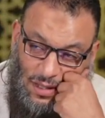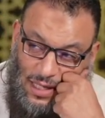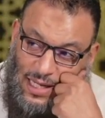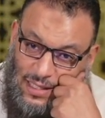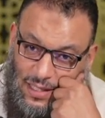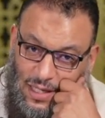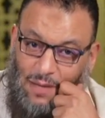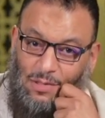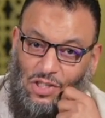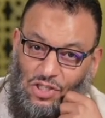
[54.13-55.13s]
ادي
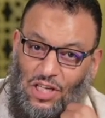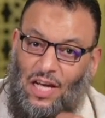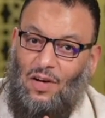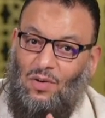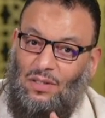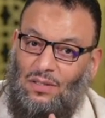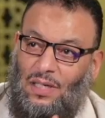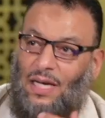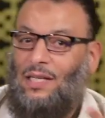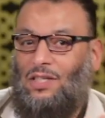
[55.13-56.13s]
اجابه الشيعه يا اخوان
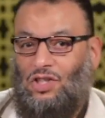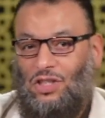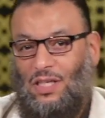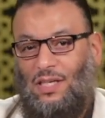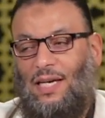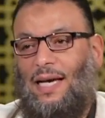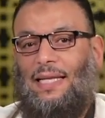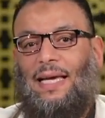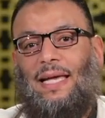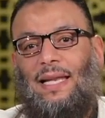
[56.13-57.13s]
ادي الشيعة
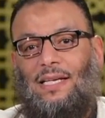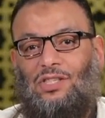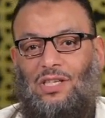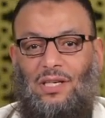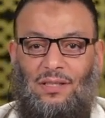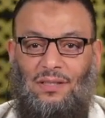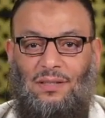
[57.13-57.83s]
ادي اخلاق الشيعة